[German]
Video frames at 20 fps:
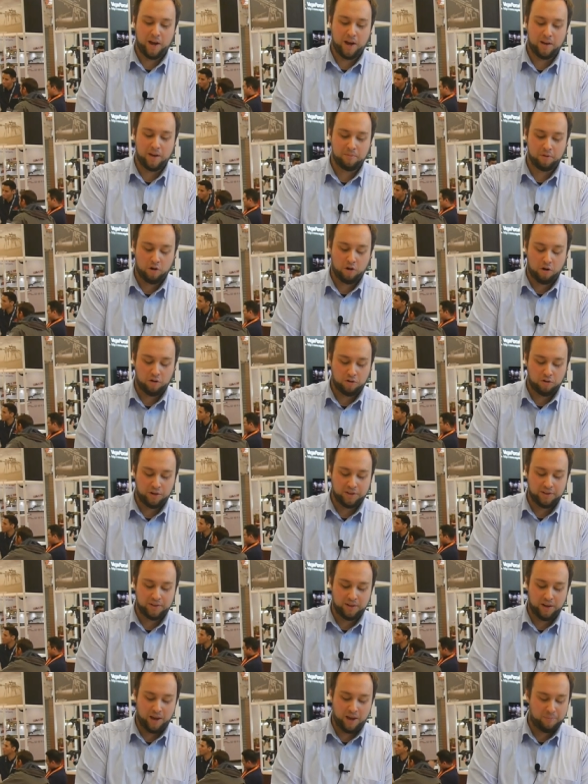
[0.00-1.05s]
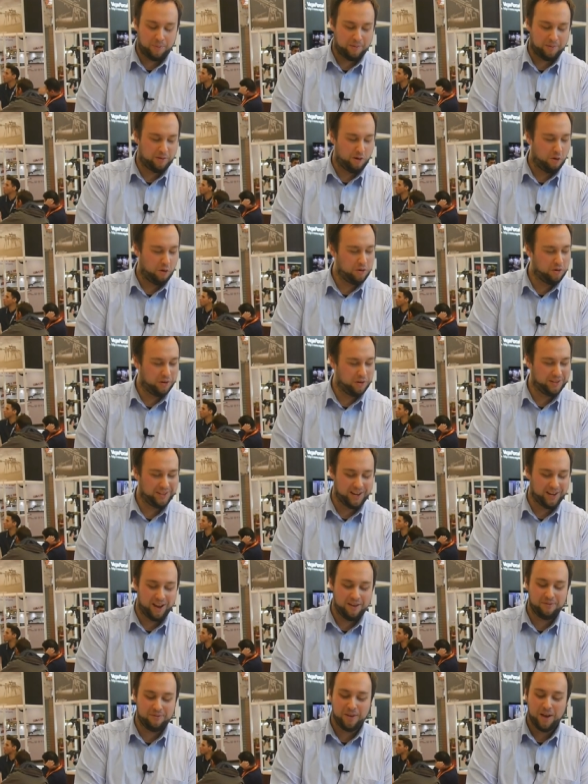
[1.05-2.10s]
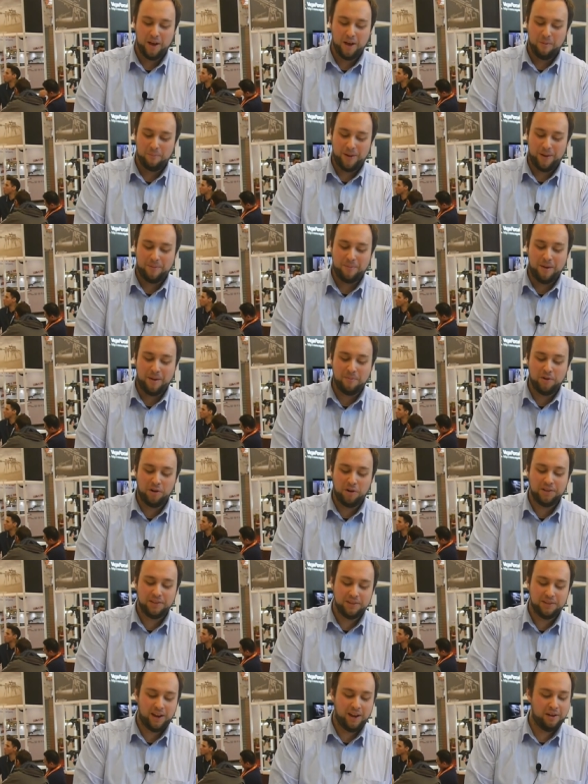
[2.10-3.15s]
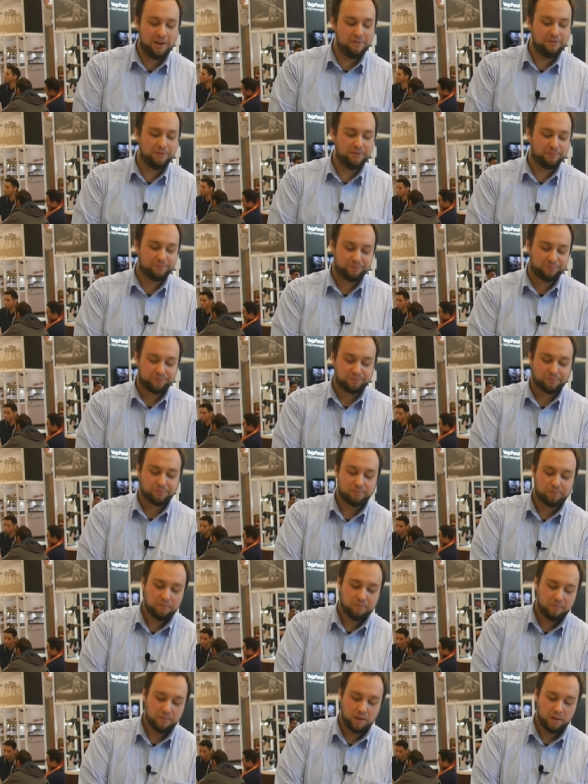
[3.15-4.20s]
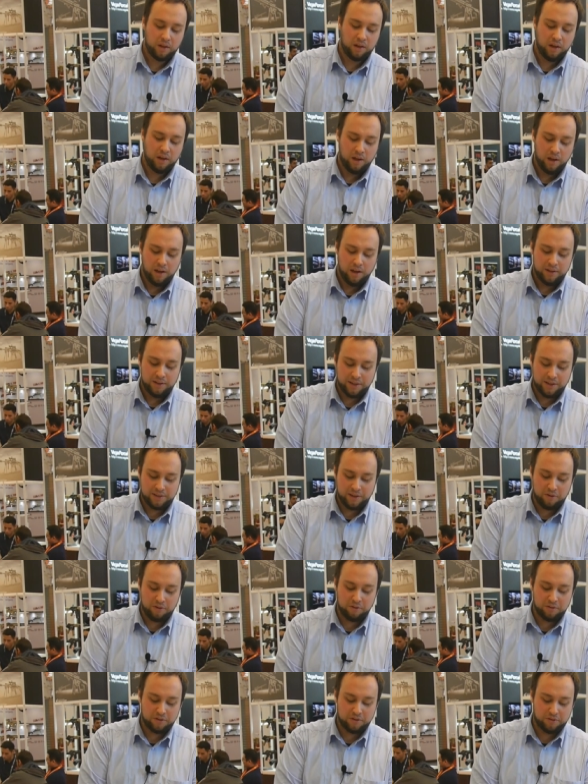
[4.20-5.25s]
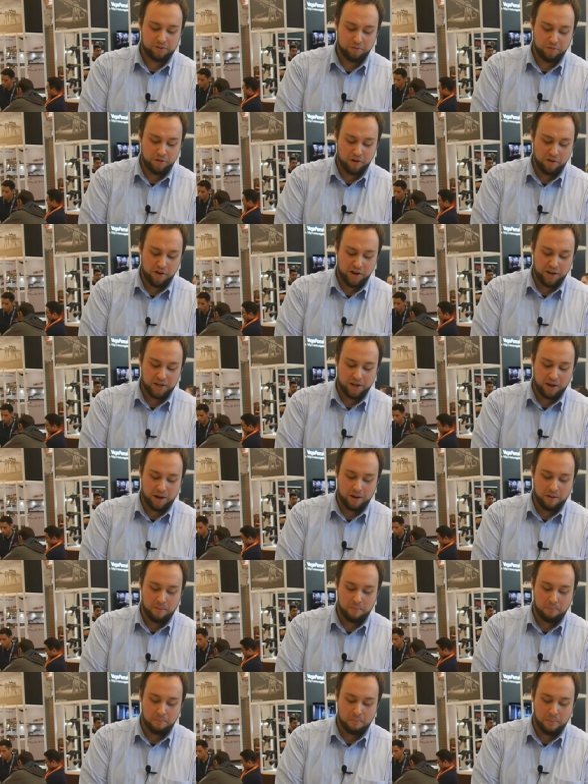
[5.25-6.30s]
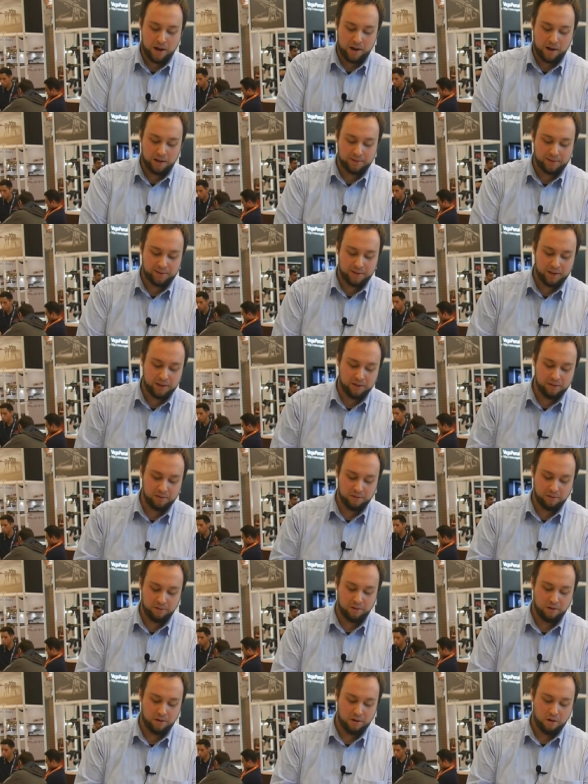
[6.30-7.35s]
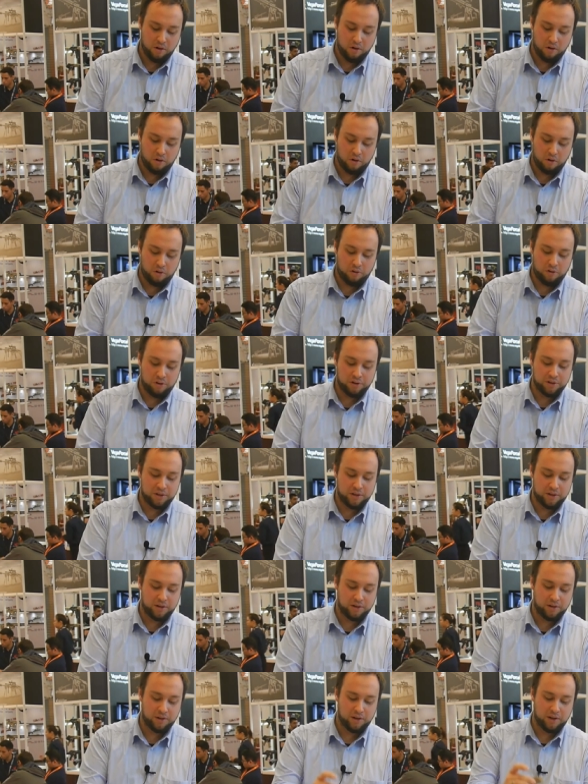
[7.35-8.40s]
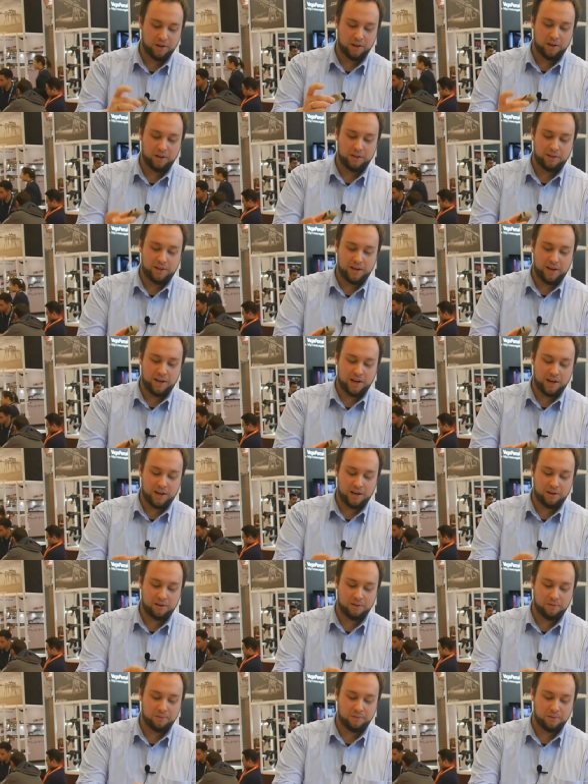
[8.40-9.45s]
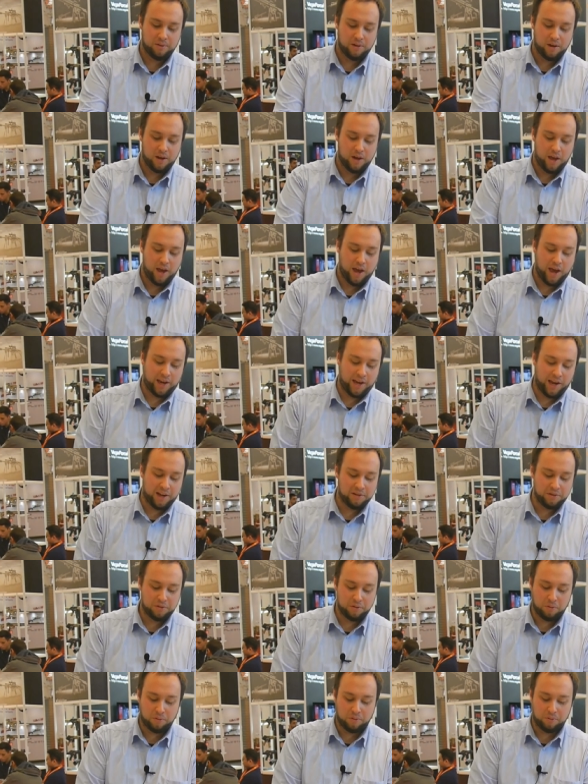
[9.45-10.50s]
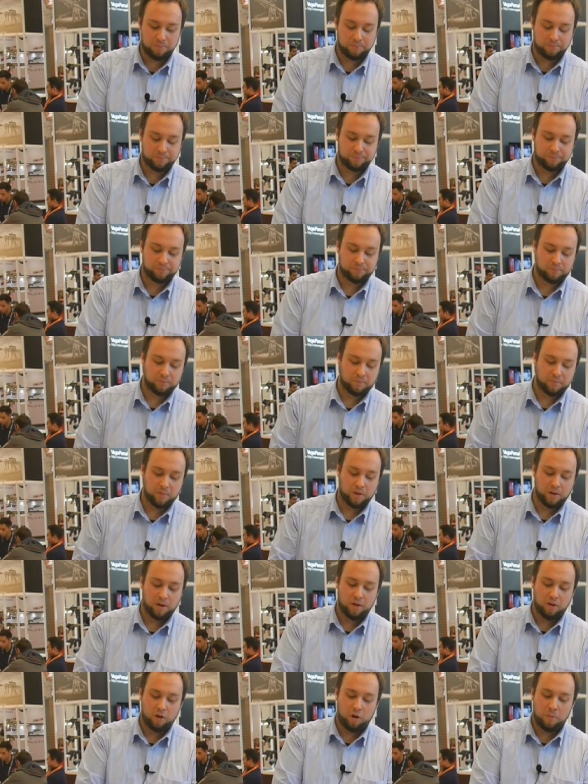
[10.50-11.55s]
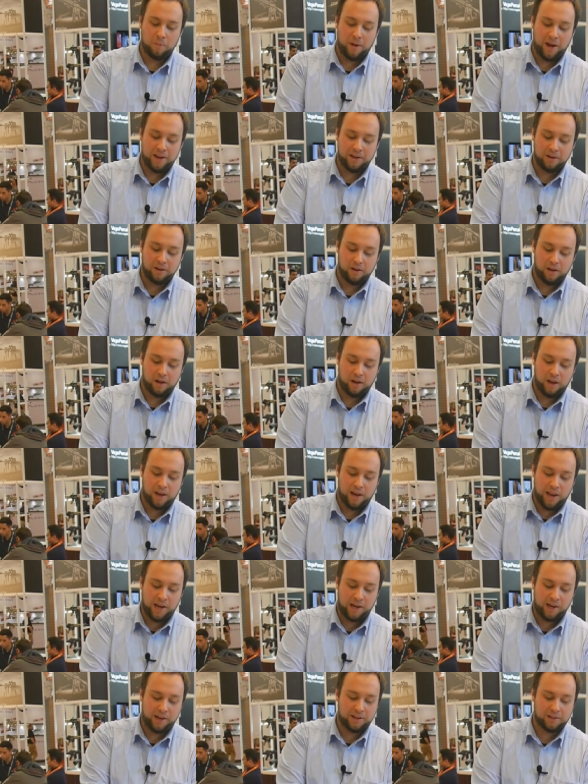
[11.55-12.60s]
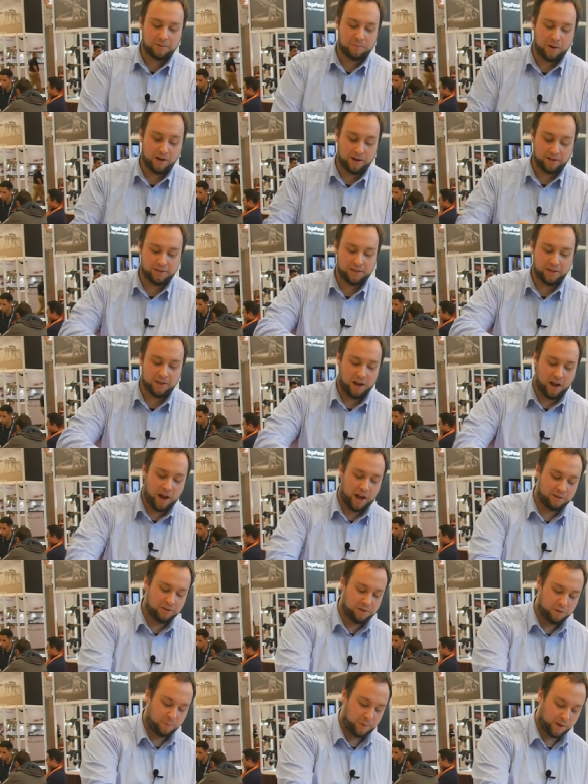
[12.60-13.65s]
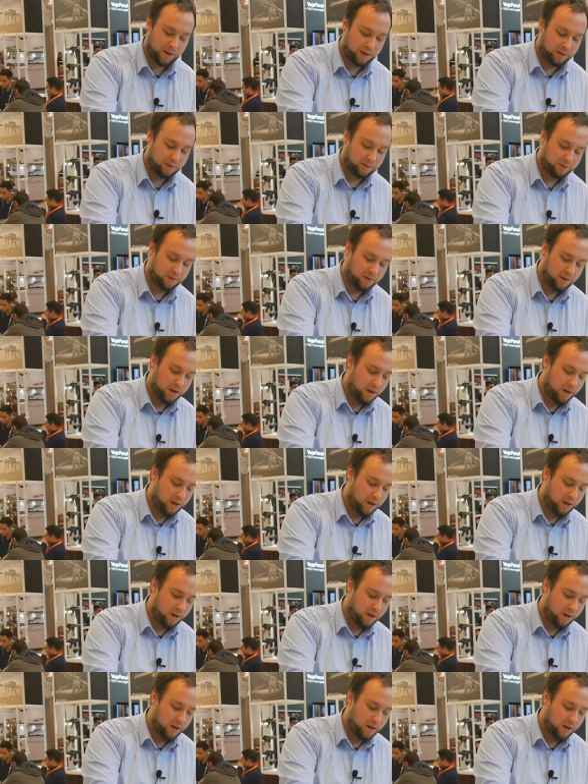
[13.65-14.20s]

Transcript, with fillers: beim Glock, 19, äh, beim Glock 1911, beim M1911. Das dazugehörige Magazin und die Ergänzung, um ein längeres Magazin anzubringen.